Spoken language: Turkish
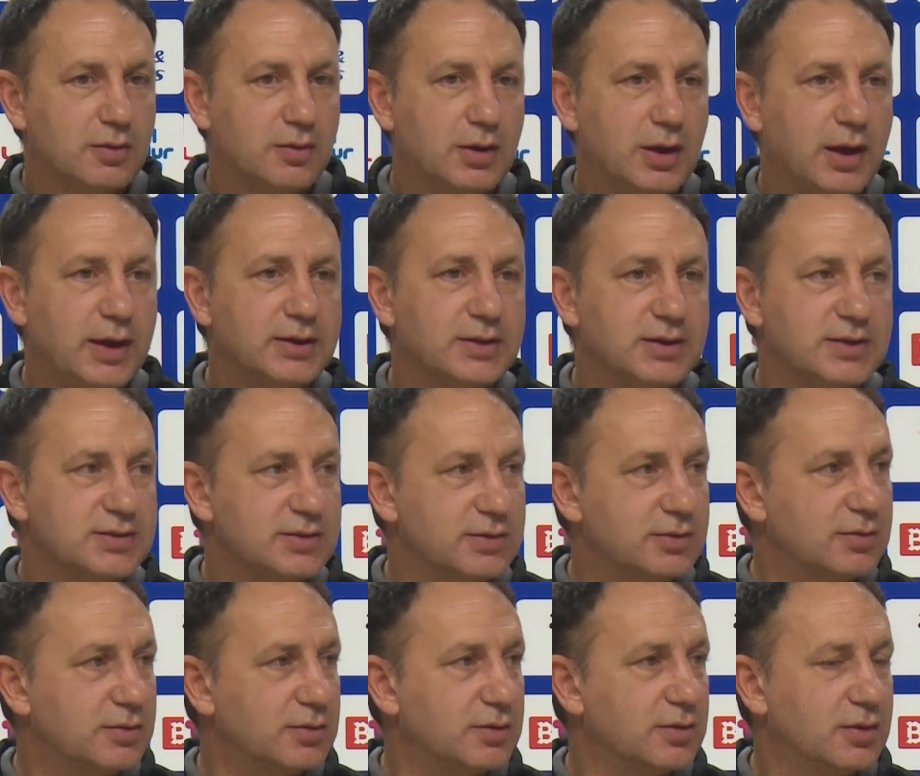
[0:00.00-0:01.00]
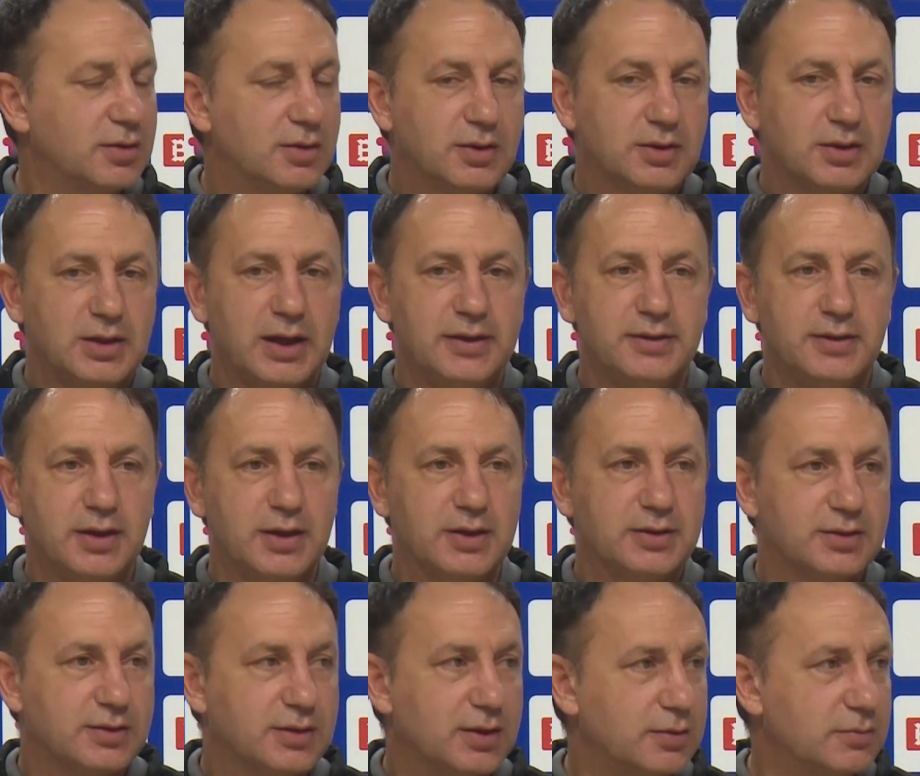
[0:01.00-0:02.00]
herkesin kendi
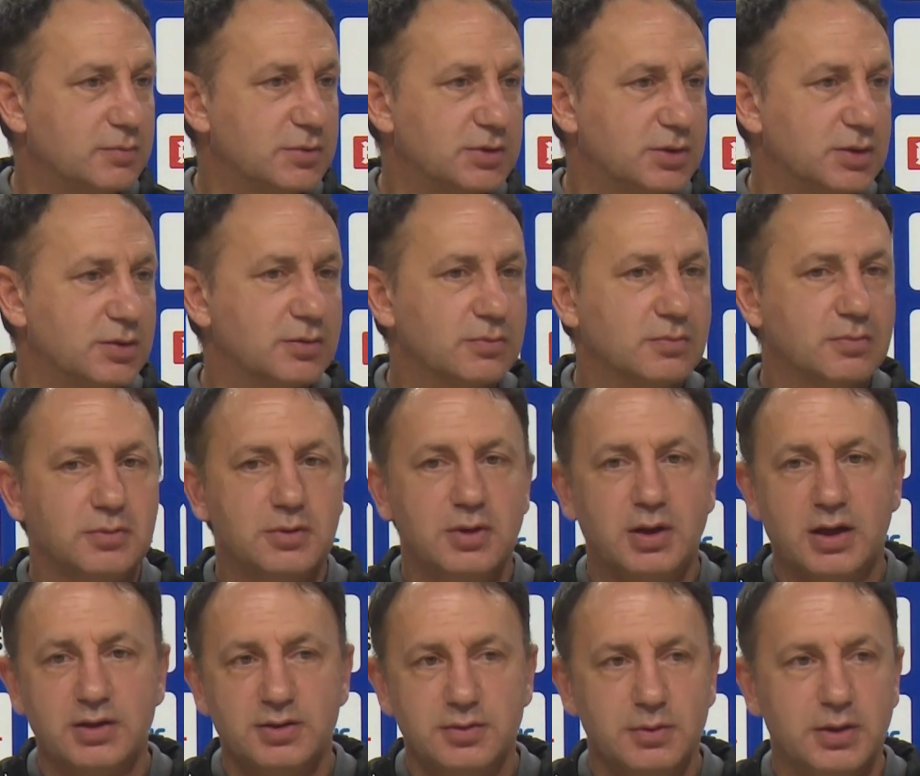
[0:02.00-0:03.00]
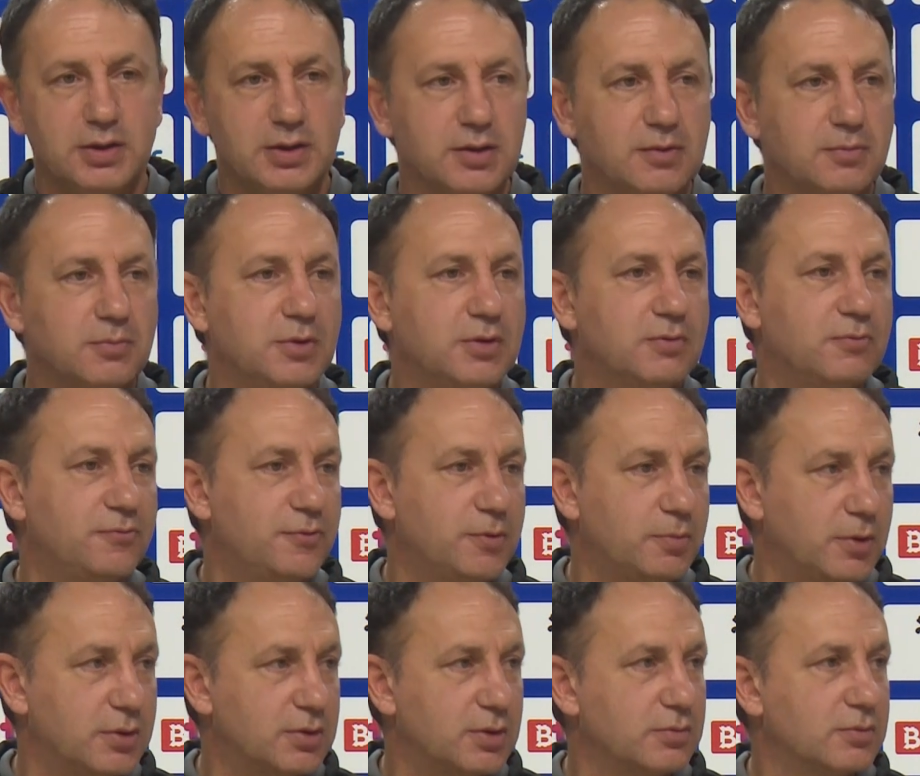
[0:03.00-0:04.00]
adına işte e, bir
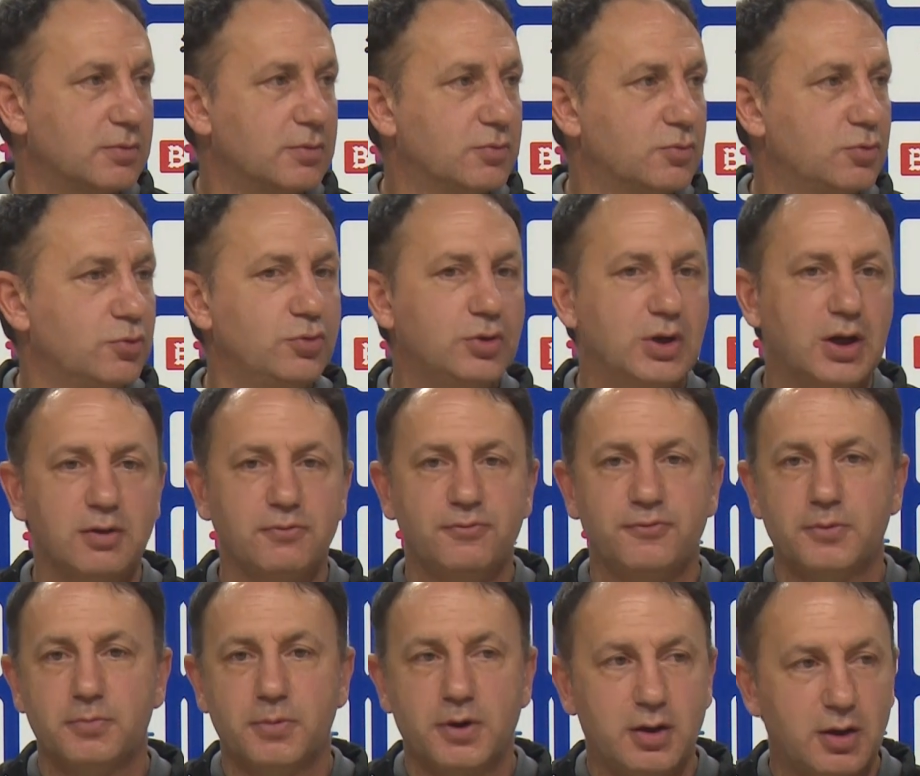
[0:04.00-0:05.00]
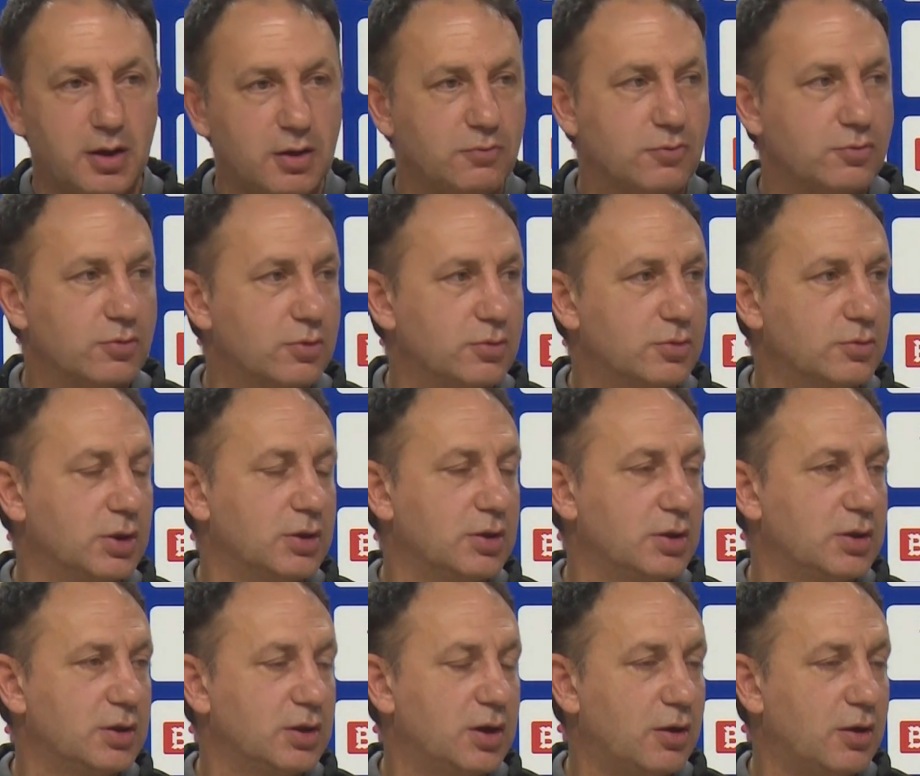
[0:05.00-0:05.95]
FIBA Dünya, FIBA e,